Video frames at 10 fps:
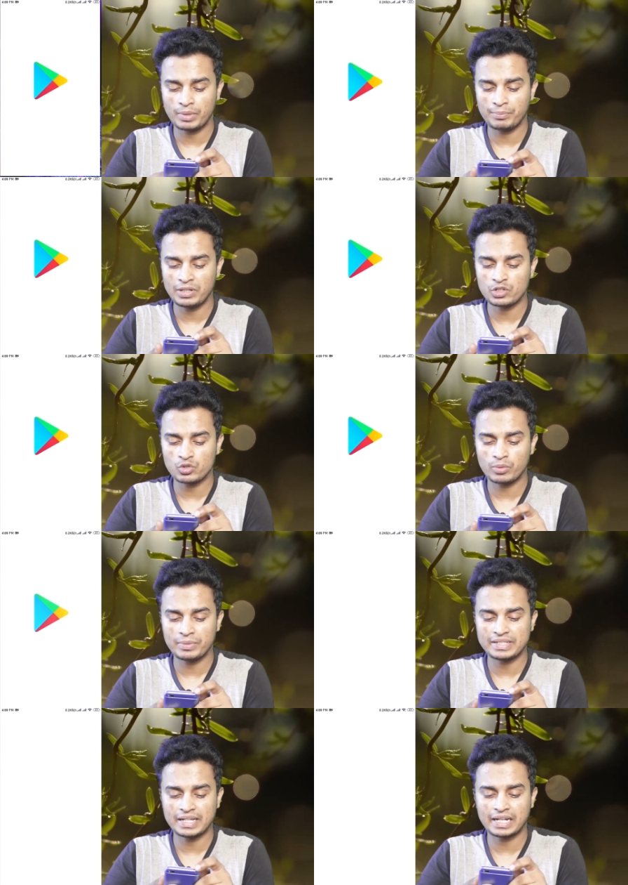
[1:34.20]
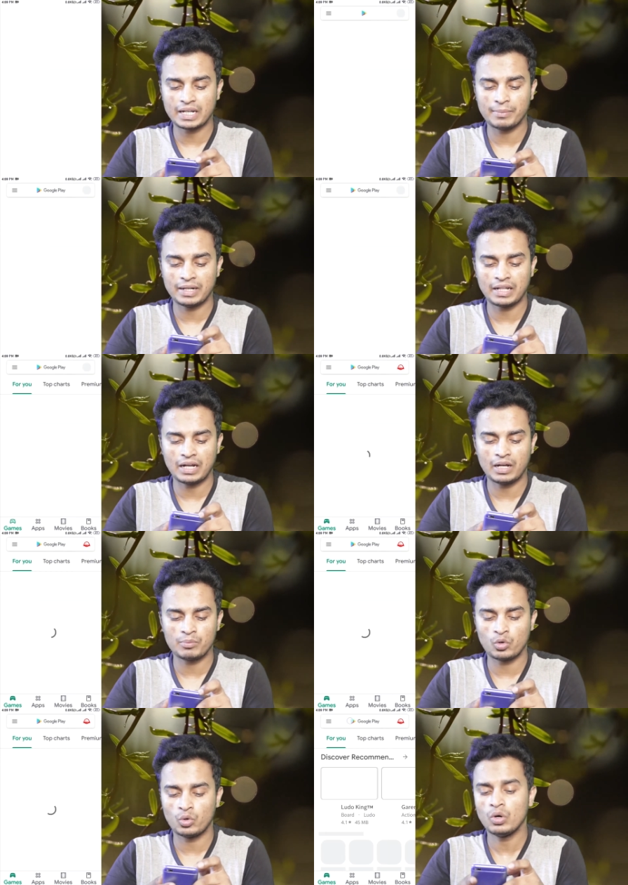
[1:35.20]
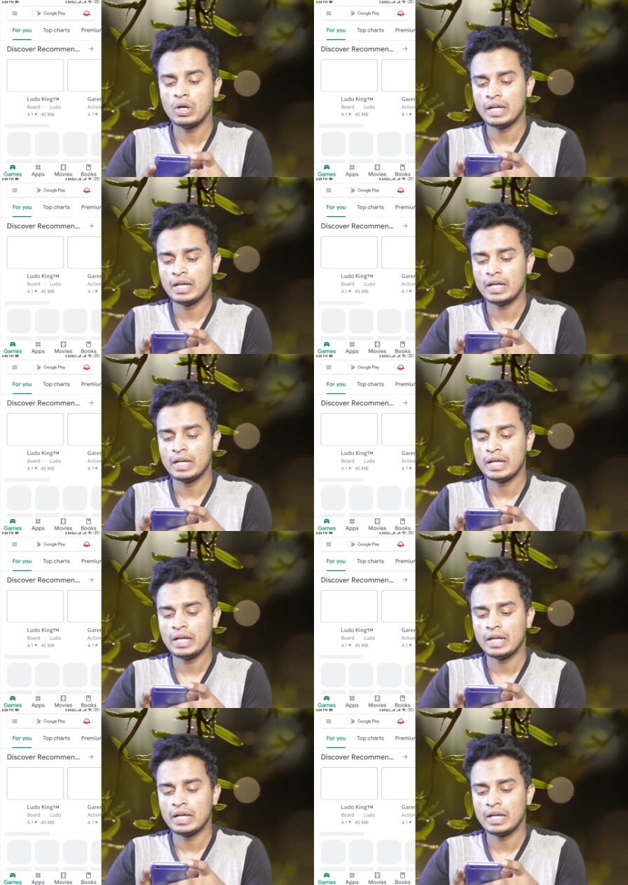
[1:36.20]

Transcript: में प्ले स्टोर में जाने के बाद आपको